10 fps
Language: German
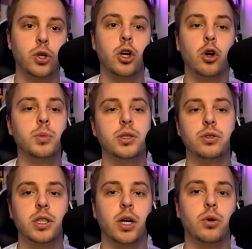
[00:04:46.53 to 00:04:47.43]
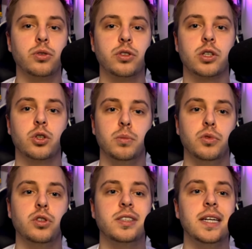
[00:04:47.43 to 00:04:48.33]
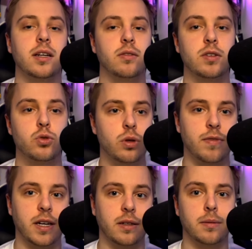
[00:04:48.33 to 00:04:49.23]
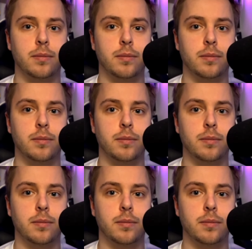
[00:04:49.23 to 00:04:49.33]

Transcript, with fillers: um natürlich auch unsere Community etwas zu erweitern.